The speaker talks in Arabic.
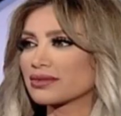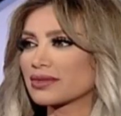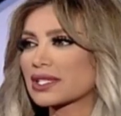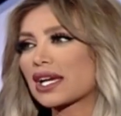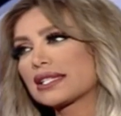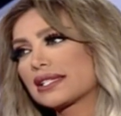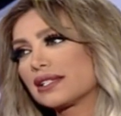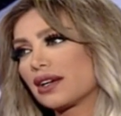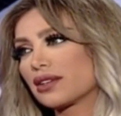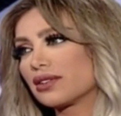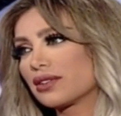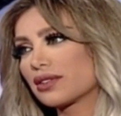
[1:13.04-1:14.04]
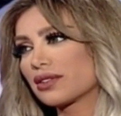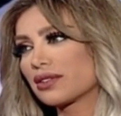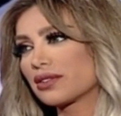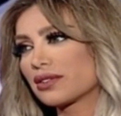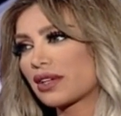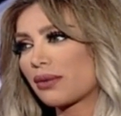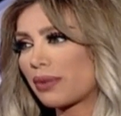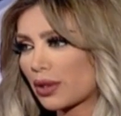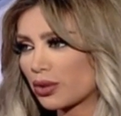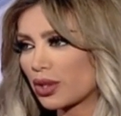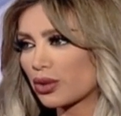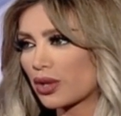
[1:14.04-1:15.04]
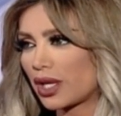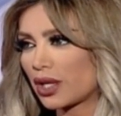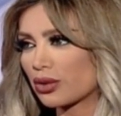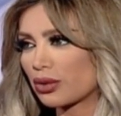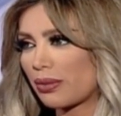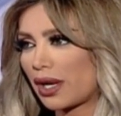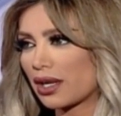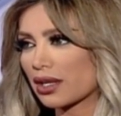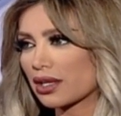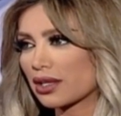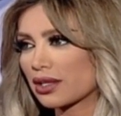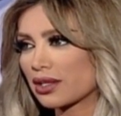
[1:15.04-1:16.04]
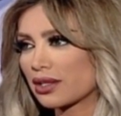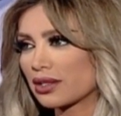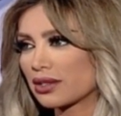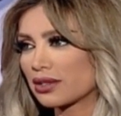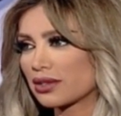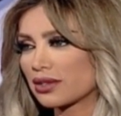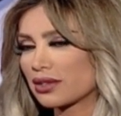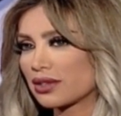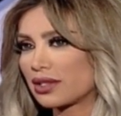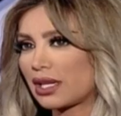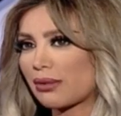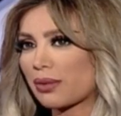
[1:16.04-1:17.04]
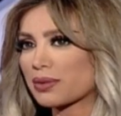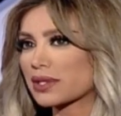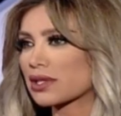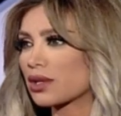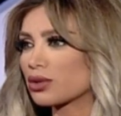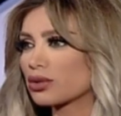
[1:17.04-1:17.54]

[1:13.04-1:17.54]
اسال زياد خبرونا انه راح يكون معك قريبا ليه ما بتساله؟